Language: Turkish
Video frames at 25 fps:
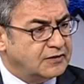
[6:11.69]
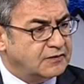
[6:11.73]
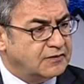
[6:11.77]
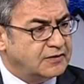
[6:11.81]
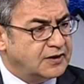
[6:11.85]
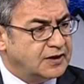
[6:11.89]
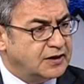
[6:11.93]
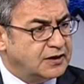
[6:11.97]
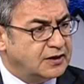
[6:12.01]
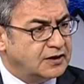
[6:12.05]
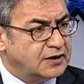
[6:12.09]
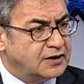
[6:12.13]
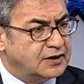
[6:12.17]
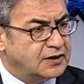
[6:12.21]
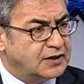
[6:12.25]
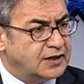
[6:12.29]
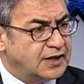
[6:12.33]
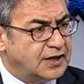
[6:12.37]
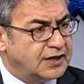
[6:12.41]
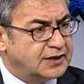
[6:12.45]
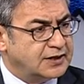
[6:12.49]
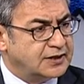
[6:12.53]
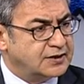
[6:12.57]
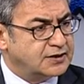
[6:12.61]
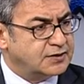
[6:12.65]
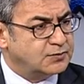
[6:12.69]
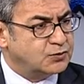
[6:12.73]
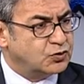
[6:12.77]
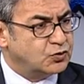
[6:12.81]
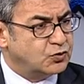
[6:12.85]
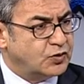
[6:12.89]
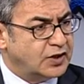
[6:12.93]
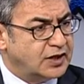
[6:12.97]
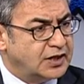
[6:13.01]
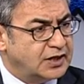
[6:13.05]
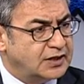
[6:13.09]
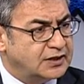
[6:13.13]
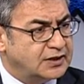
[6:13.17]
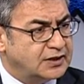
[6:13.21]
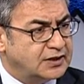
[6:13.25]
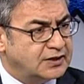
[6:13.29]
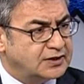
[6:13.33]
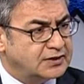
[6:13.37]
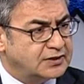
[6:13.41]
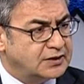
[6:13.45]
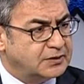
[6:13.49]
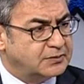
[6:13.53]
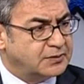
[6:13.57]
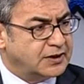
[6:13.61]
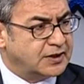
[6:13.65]
Ve reel kesim güven
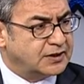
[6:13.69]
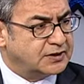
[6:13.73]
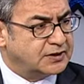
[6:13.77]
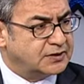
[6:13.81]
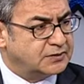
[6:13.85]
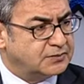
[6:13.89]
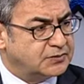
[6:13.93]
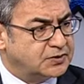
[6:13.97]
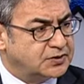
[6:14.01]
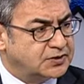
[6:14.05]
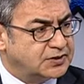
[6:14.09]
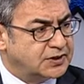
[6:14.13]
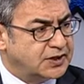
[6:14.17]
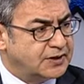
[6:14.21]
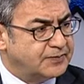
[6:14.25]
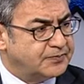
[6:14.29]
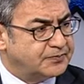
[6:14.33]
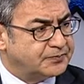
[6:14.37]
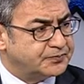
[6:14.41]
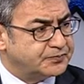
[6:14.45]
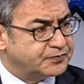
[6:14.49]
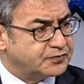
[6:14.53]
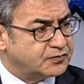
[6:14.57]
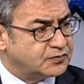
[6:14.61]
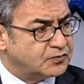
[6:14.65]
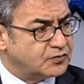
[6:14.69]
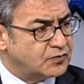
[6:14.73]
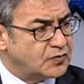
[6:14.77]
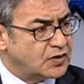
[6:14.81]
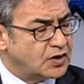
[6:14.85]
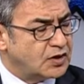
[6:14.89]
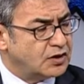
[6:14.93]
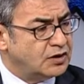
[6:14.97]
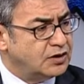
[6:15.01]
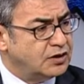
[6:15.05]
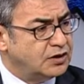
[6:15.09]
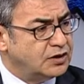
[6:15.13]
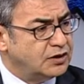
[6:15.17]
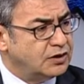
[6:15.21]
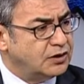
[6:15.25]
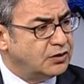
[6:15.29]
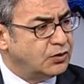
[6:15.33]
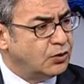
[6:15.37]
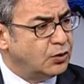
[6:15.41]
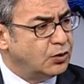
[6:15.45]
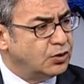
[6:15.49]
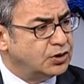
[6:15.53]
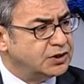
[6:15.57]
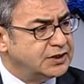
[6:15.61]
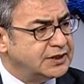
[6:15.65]
endeksine baktığımızda
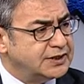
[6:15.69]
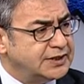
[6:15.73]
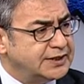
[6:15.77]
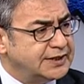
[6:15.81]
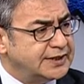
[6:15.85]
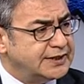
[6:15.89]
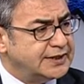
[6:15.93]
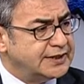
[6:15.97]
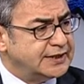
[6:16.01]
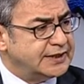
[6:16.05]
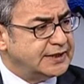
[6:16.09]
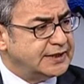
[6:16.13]
orada da